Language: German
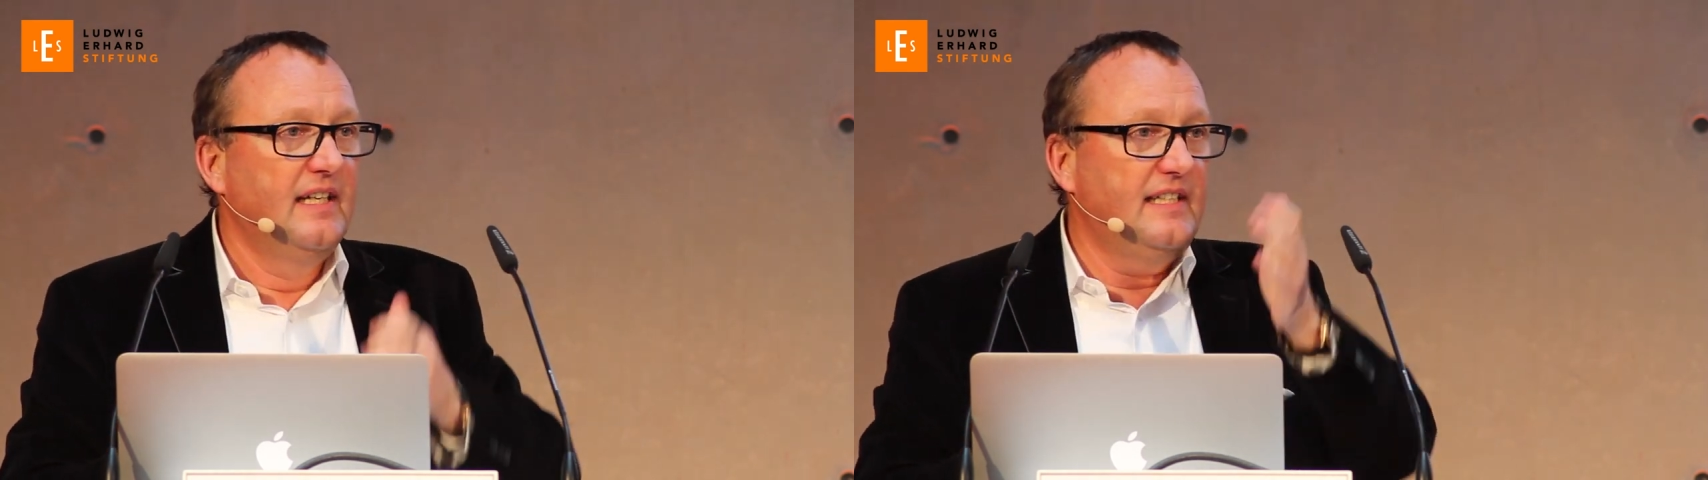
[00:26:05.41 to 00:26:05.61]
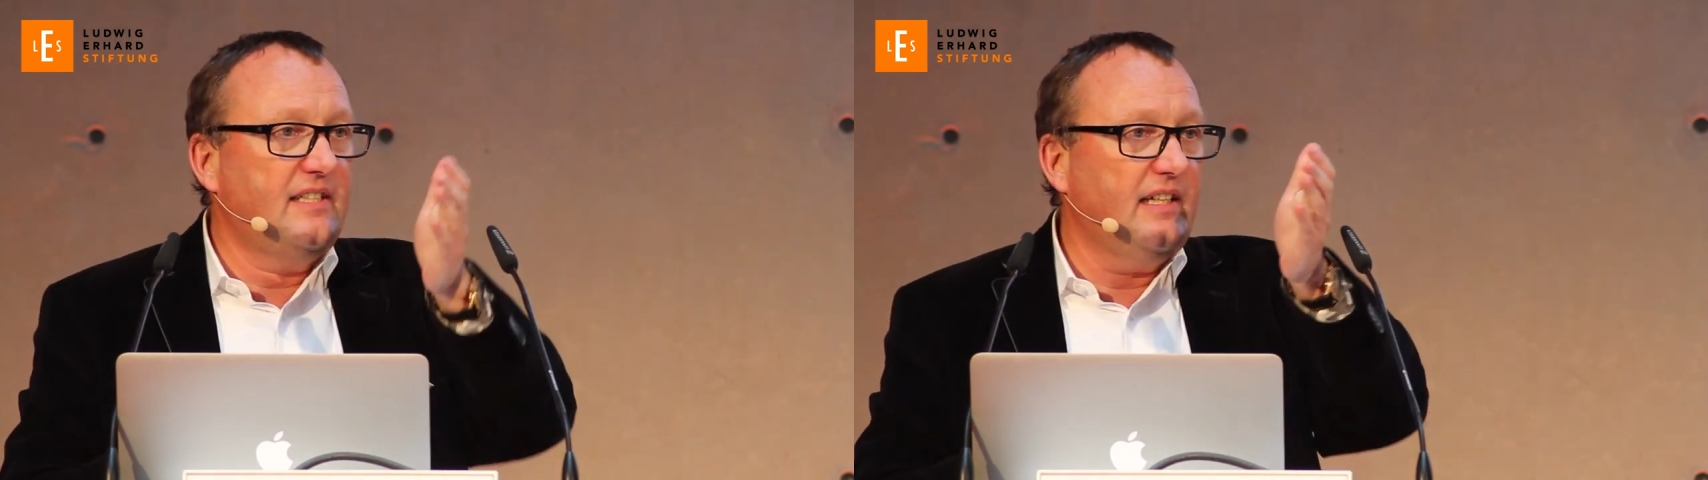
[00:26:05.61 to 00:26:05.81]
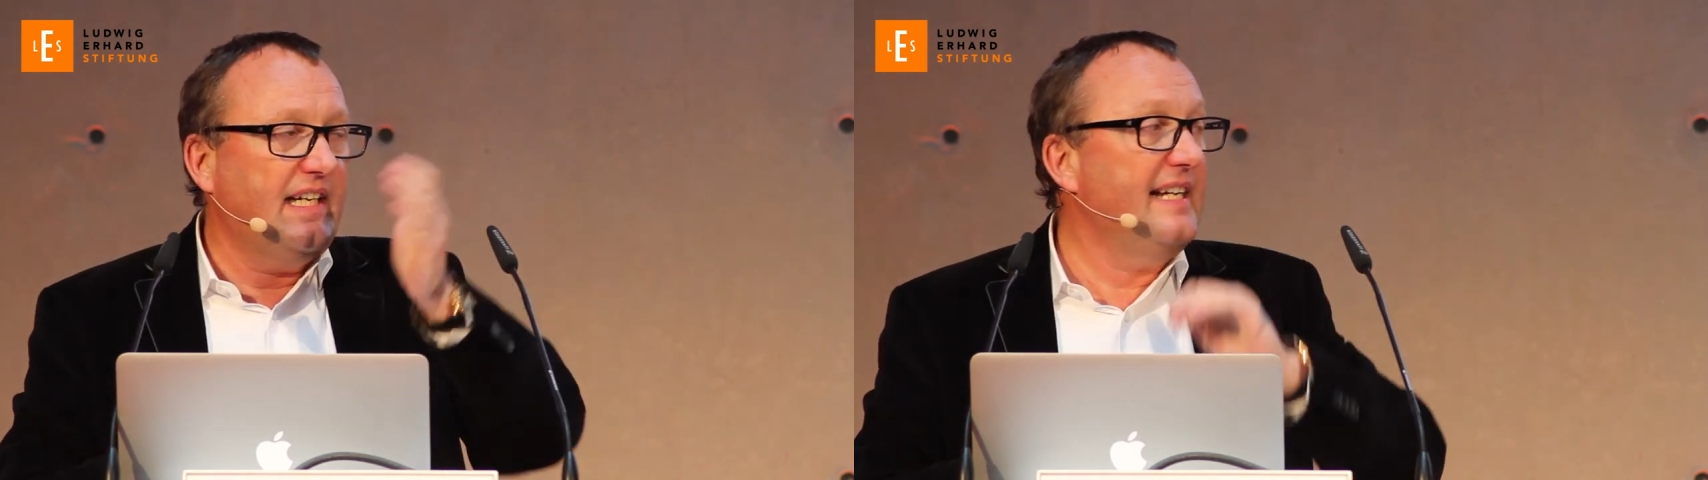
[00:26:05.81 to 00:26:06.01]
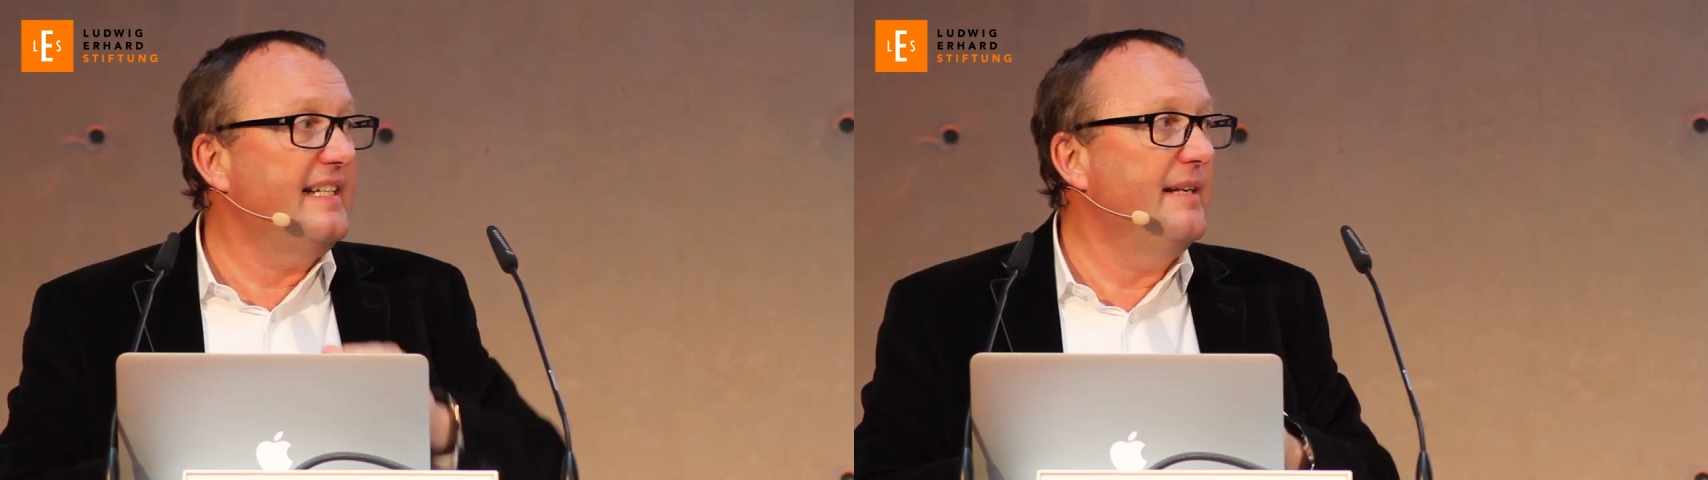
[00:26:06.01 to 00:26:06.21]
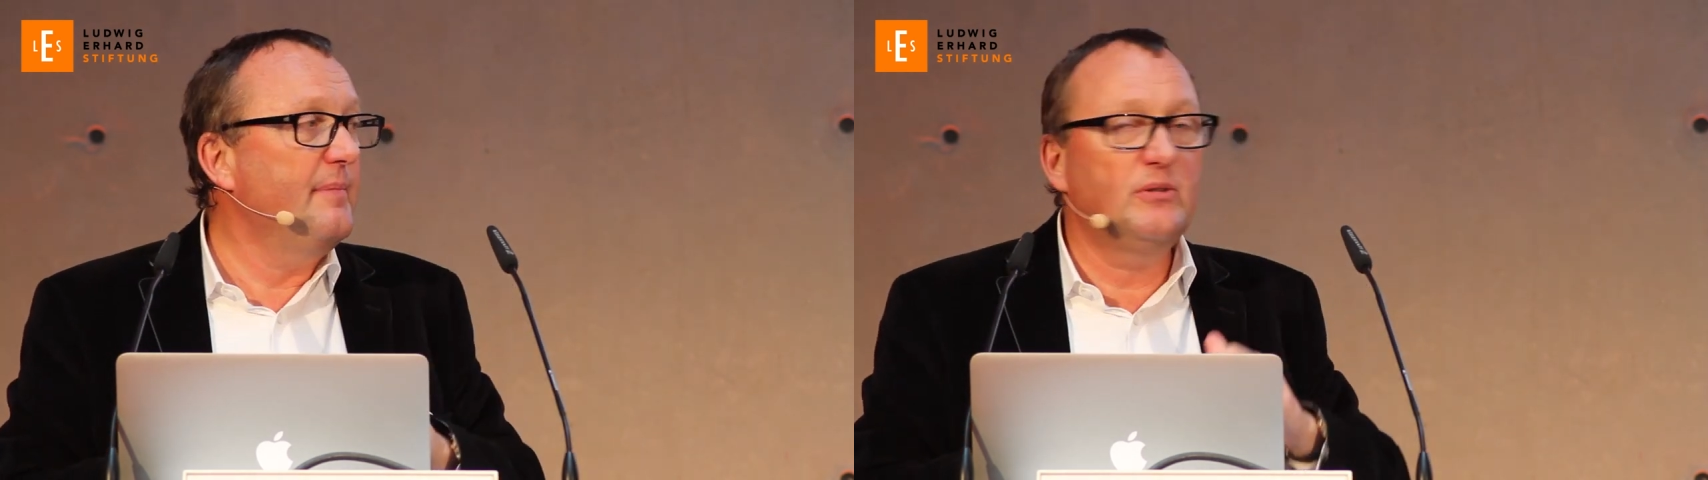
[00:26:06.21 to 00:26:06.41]
Ich kann
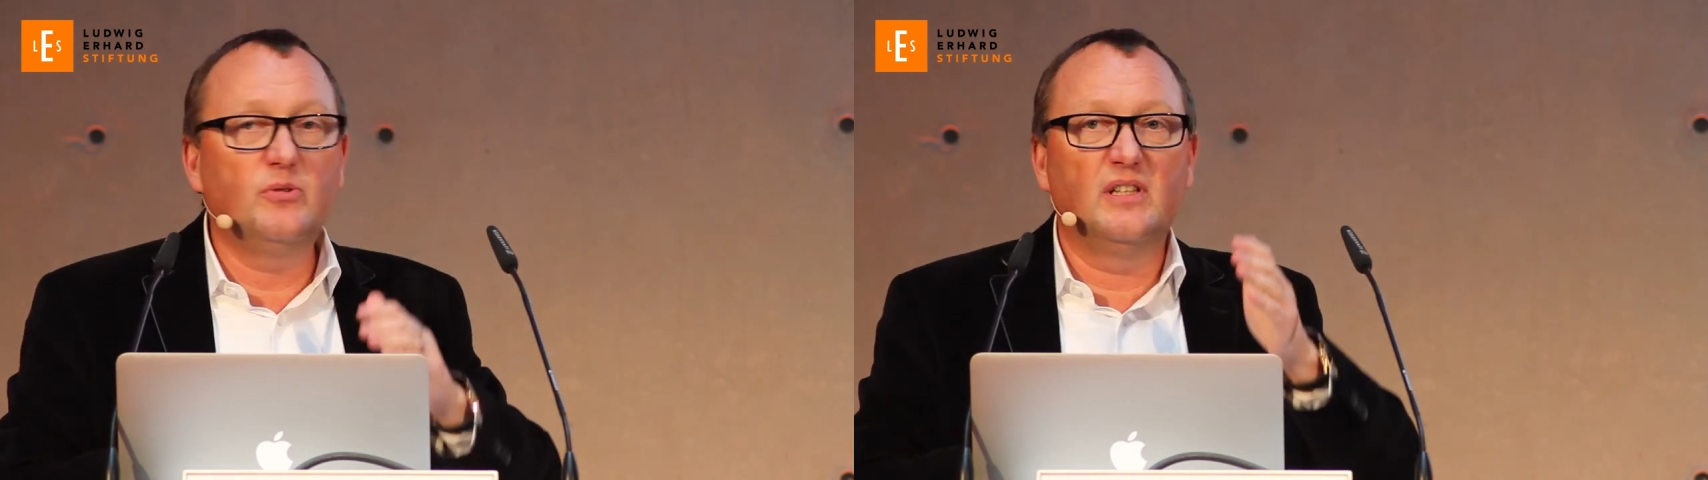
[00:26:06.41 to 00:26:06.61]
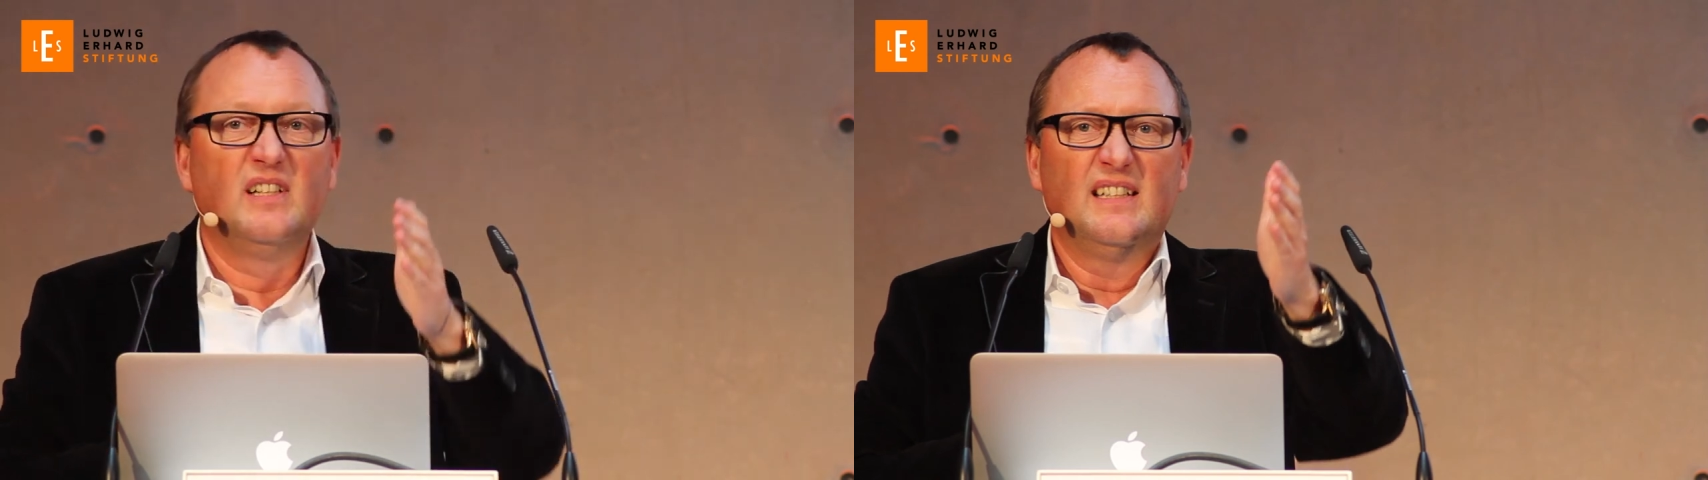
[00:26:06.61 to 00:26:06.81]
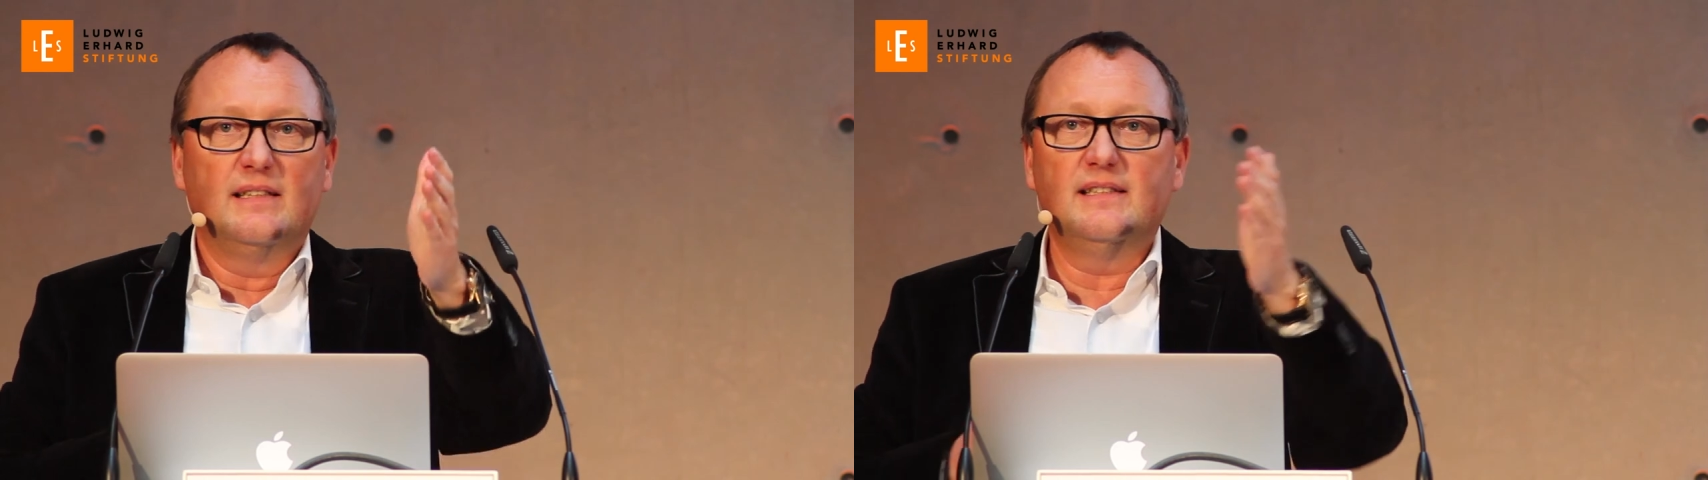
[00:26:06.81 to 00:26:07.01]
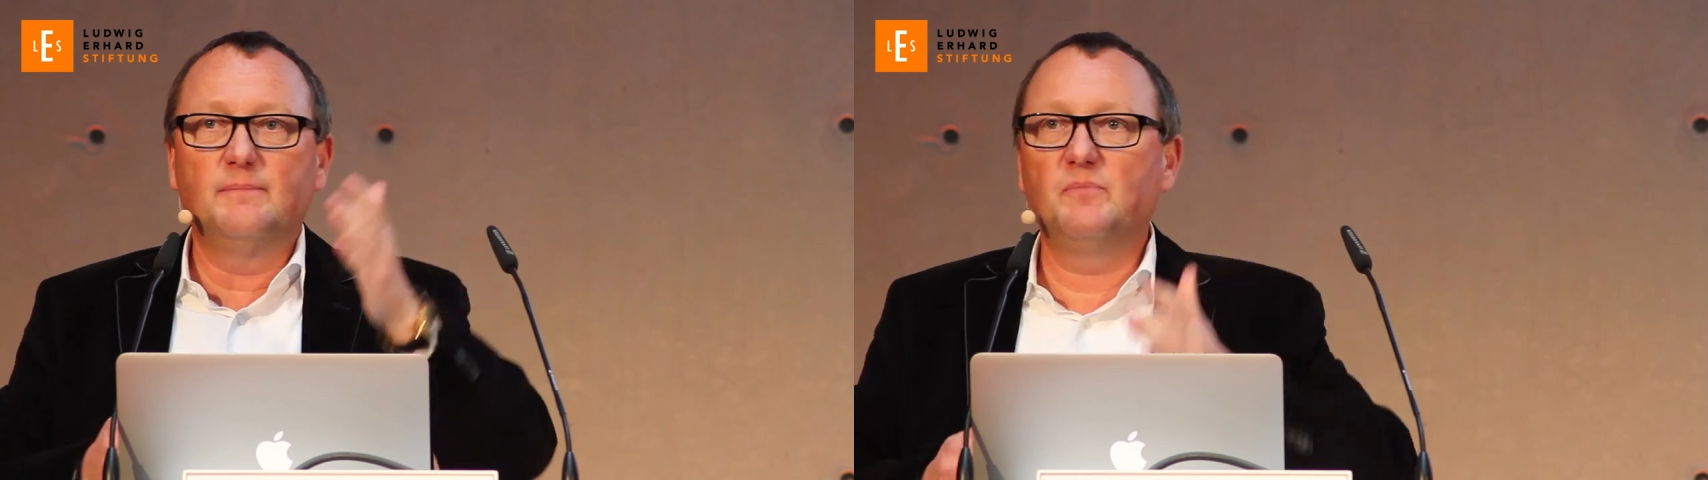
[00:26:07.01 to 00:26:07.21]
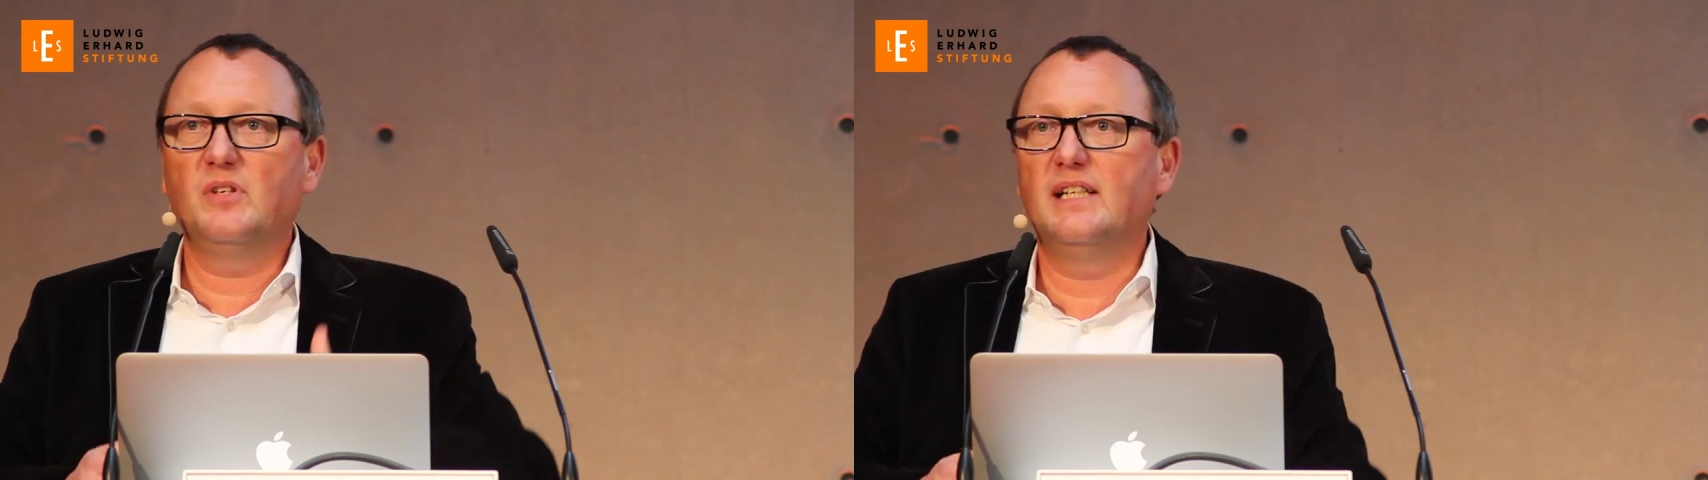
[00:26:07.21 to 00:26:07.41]
da immer nur ähm,